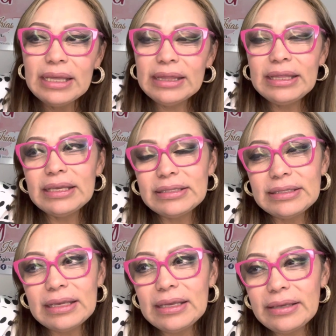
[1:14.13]

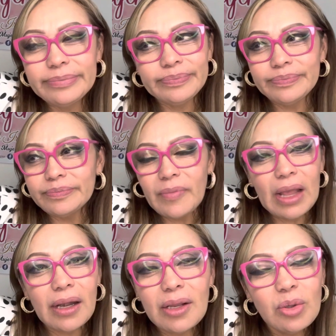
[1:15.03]
desde
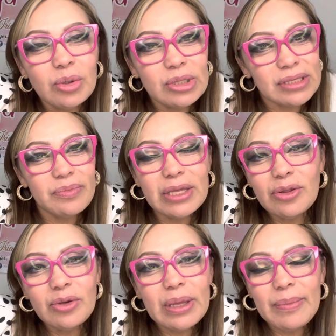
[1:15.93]

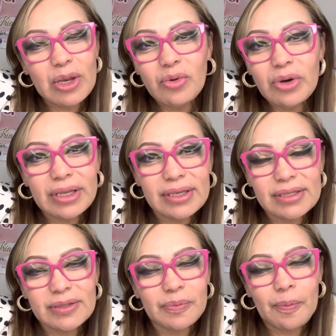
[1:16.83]
reconocimiento de menores,